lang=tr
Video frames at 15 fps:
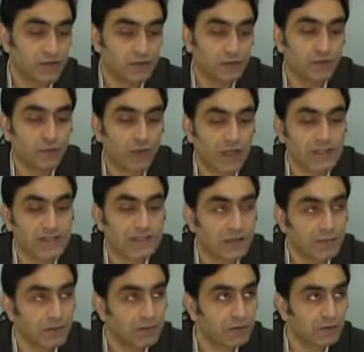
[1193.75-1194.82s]
Çünkü as
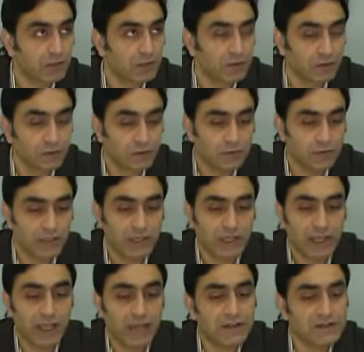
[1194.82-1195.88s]
olan odur.
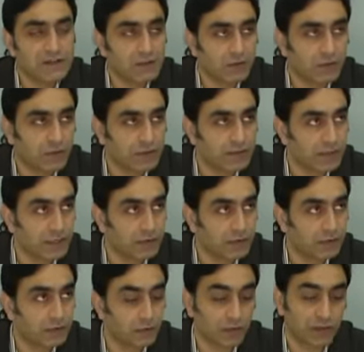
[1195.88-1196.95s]
Her şey ona
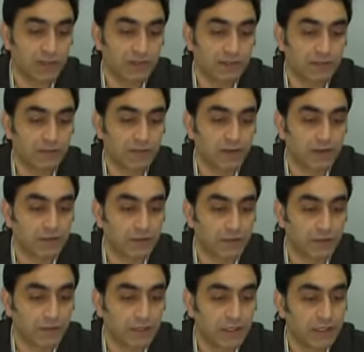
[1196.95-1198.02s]
dayanıyor, ona itimat
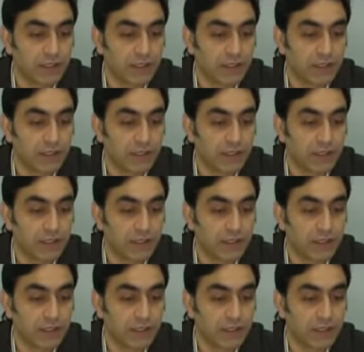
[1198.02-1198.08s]
ediyor.